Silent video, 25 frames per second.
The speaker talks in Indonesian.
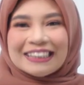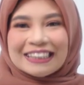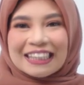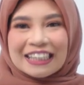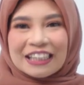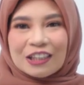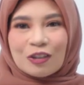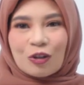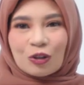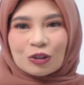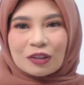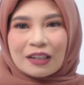
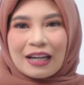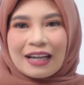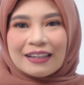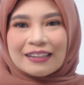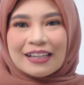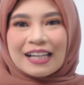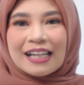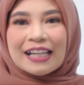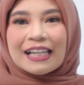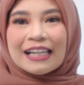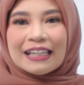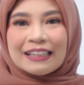Jadi dokter
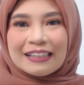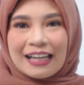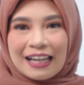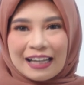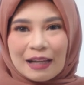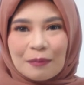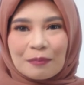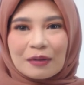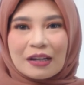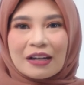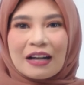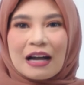Anda
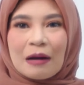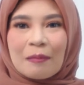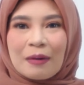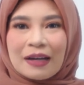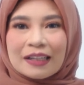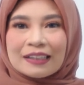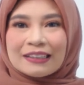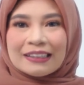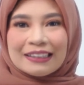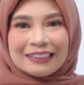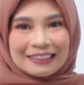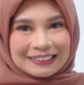dalam
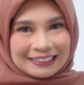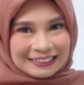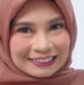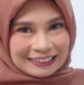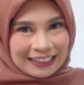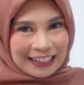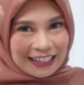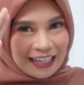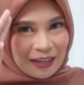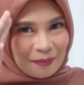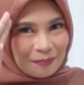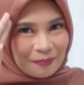genggaman.
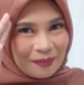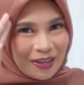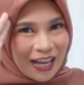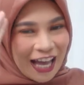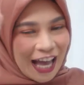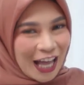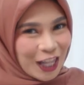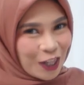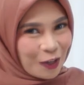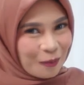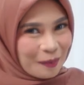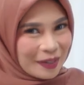
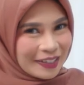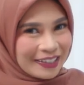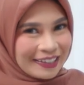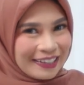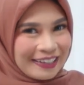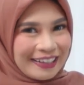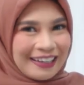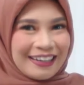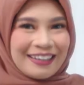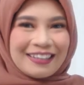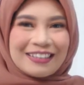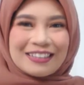Salam
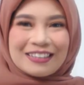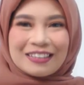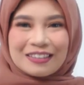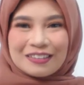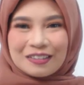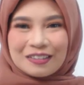Alomedika.